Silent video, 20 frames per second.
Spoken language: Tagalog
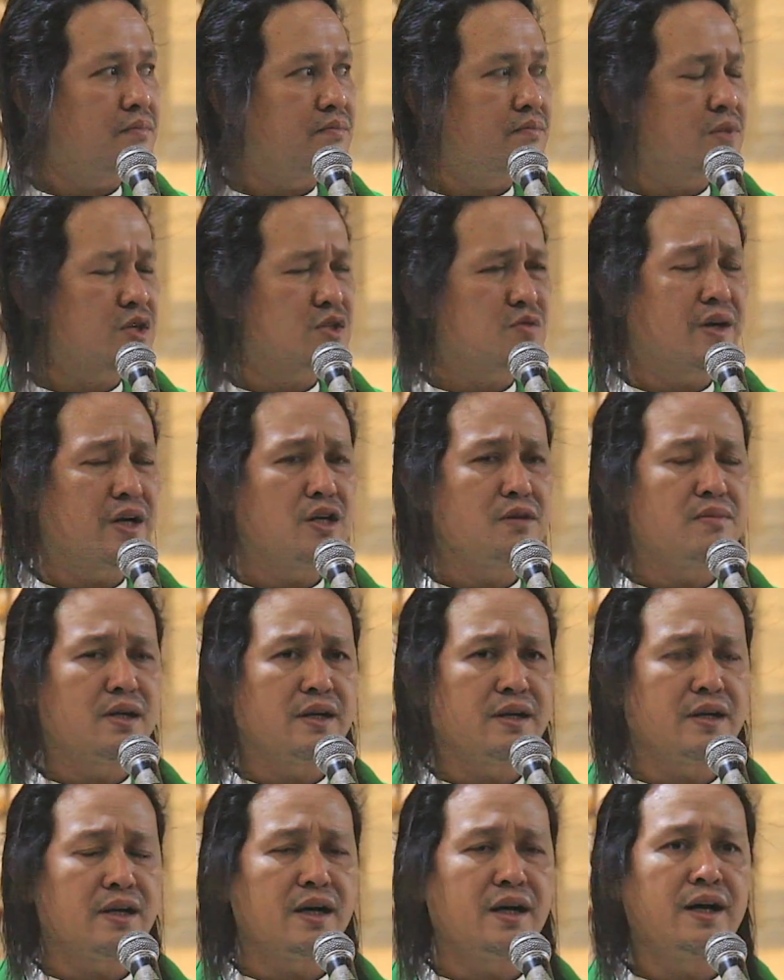Mas maayo man
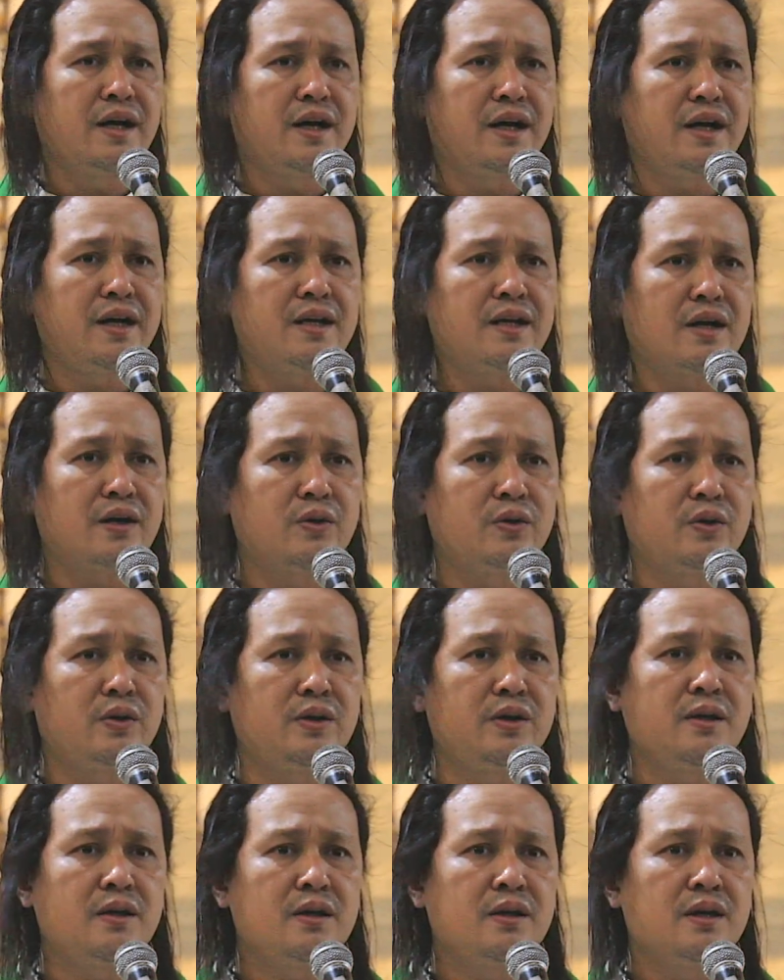ang daghan aron